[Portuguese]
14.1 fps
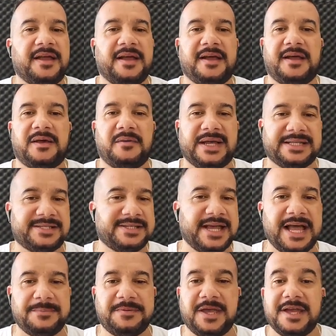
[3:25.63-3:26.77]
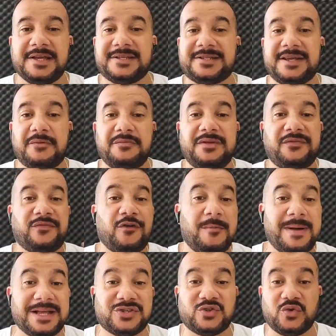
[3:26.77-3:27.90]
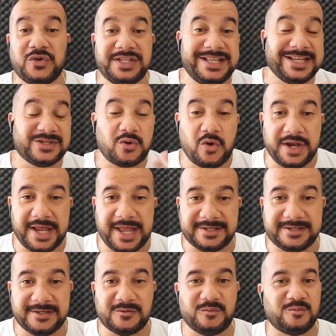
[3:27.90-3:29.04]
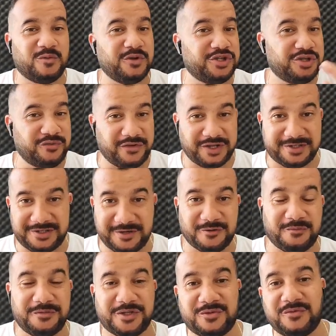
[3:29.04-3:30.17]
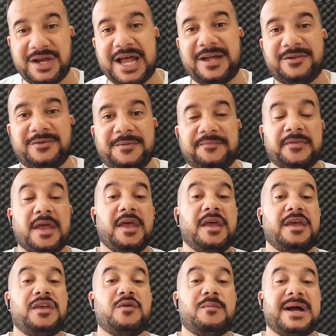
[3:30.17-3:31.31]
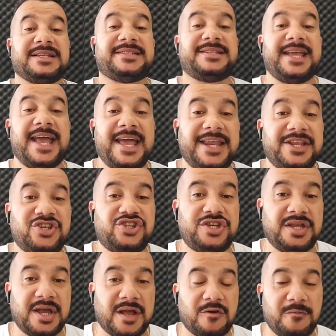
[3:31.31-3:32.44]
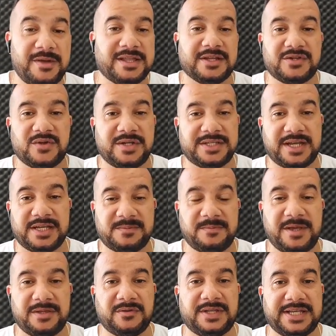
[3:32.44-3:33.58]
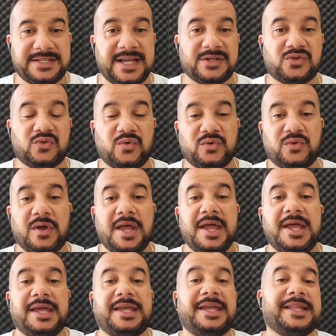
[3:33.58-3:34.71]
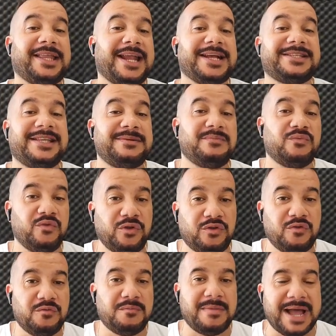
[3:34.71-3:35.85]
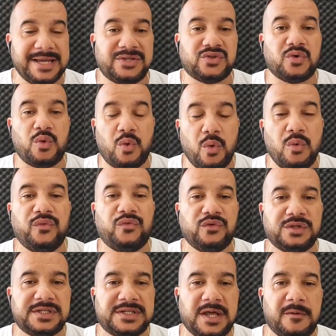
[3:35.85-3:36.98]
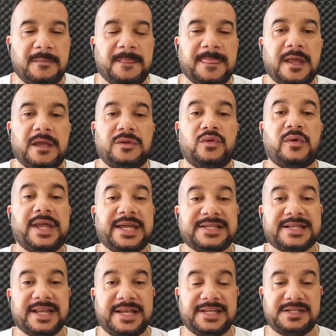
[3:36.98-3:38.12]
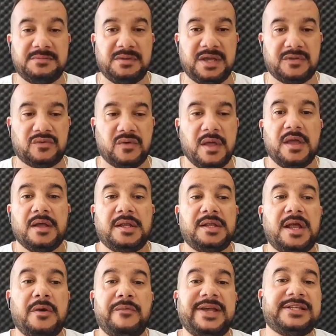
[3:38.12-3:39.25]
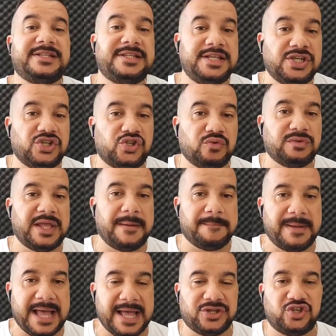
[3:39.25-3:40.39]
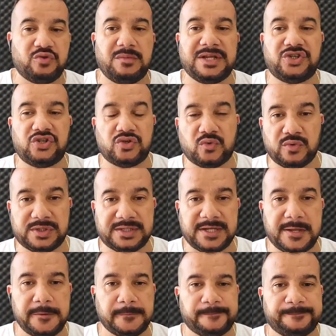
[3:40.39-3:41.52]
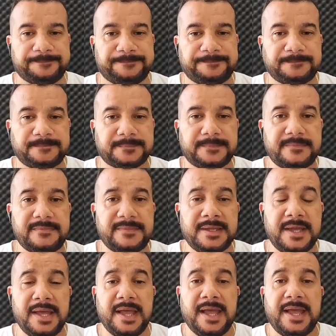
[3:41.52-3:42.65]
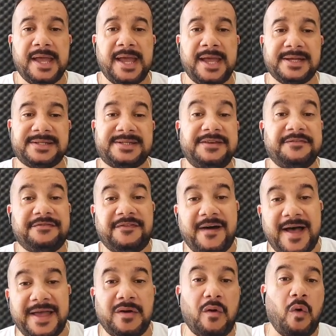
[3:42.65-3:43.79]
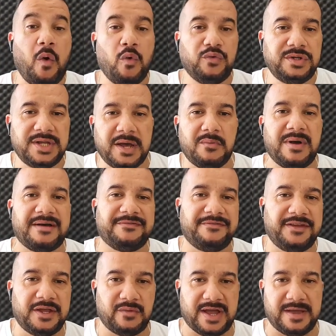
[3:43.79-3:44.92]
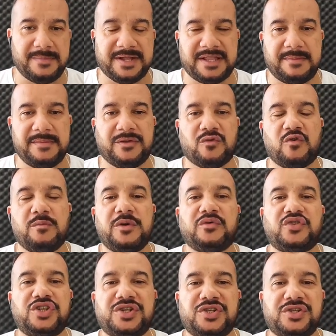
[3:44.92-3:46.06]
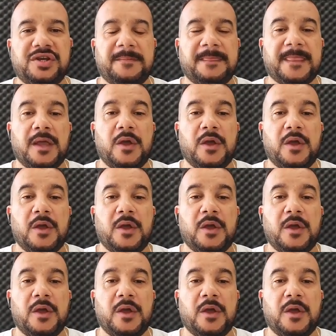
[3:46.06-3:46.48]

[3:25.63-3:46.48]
a WhatsApp, são informações desconexas, um monte de versículo misturado e uma série de argumentações a respeito desse assunto que trazem muito mais confusão do que esclarecimento. Não existe um debate, uma discussão é, se vai ou não haver o arrebatamento. Como eu disse,